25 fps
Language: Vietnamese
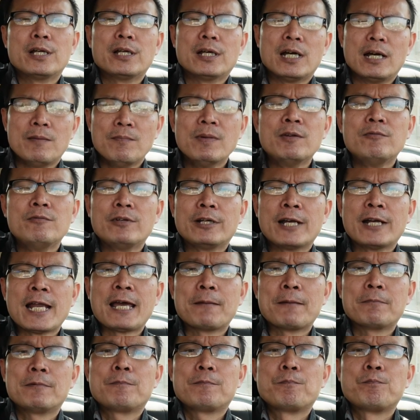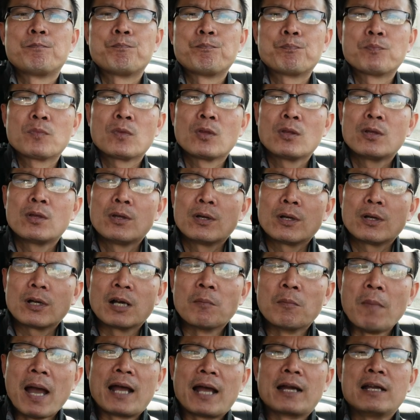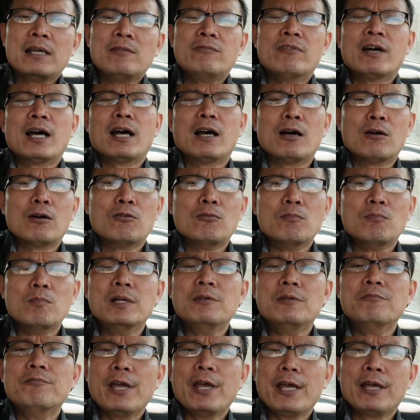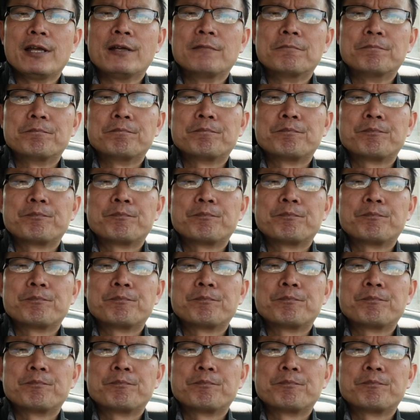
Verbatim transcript: nè ở bên Việt Nam các bạn đi vào bệnh viện